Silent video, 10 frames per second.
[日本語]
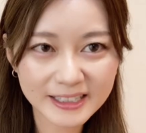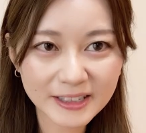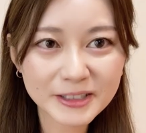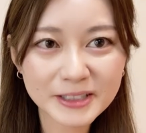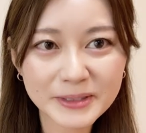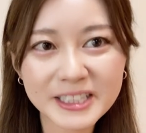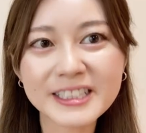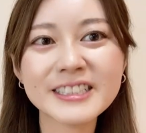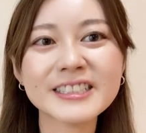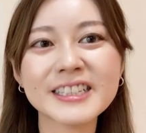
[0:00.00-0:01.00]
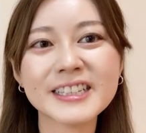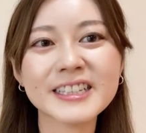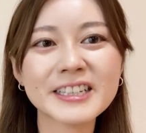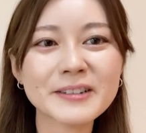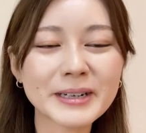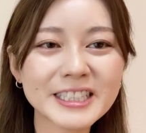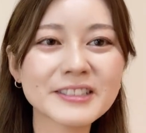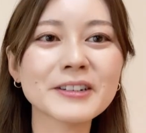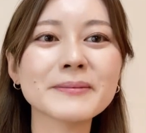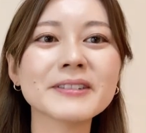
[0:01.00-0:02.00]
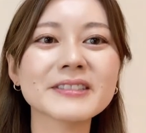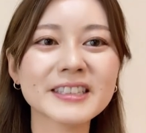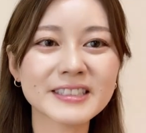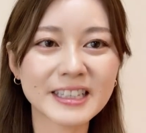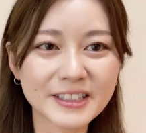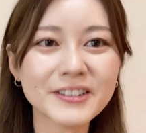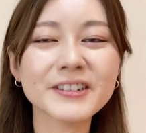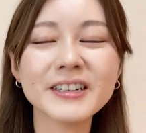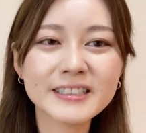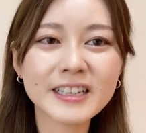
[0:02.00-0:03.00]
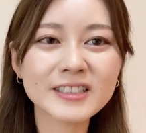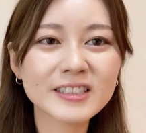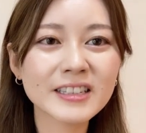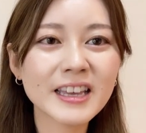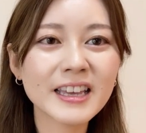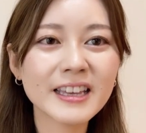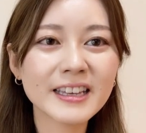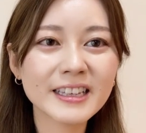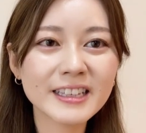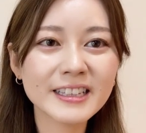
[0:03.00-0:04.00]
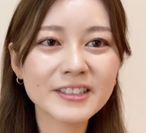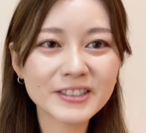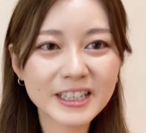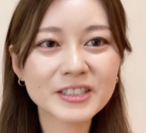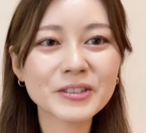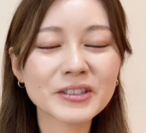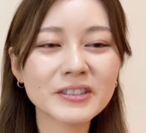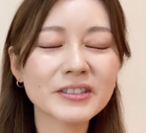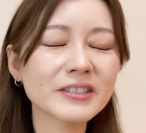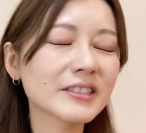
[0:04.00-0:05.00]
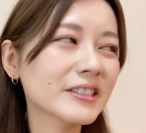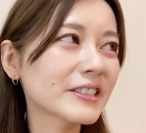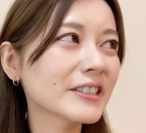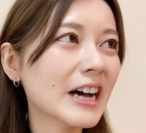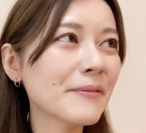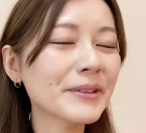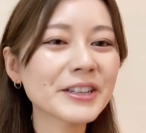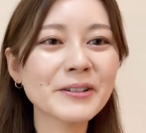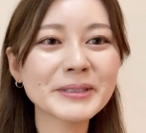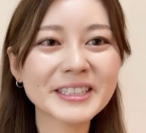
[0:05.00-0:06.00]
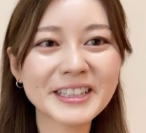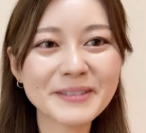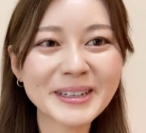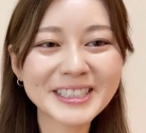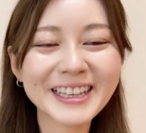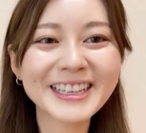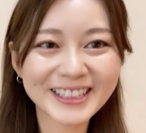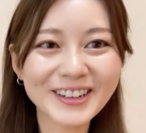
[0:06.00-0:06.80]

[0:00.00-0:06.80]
楽しみにしていただければいいと思うんですけど、撮影のね、状況、うん、あんまりお見せできませんけど、